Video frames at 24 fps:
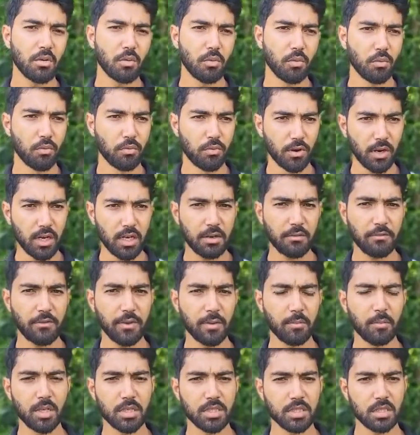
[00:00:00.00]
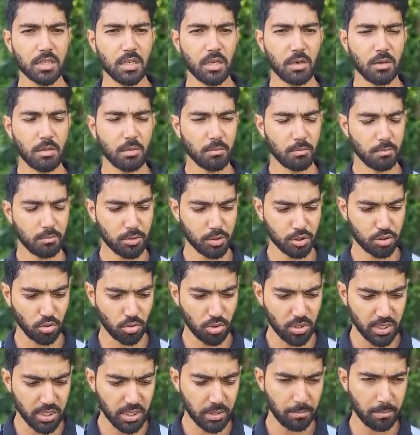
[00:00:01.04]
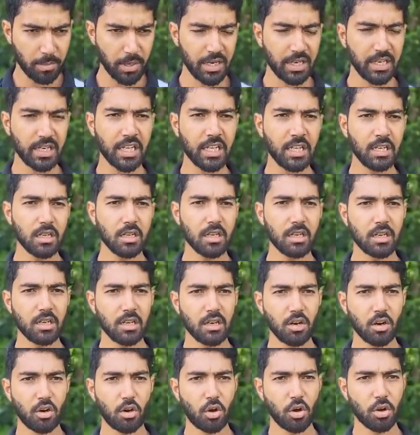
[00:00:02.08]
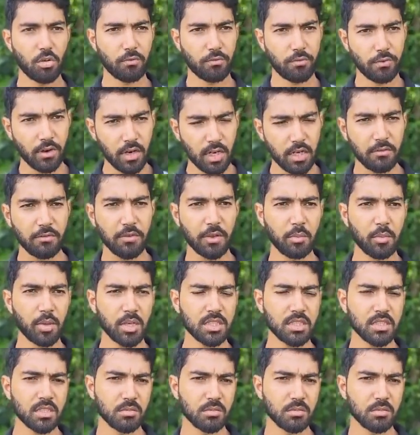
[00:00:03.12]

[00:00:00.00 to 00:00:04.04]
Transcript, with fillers: वर्ल्ड फेमस बसोली की पेंटिंग और वर्ल्ड फेमस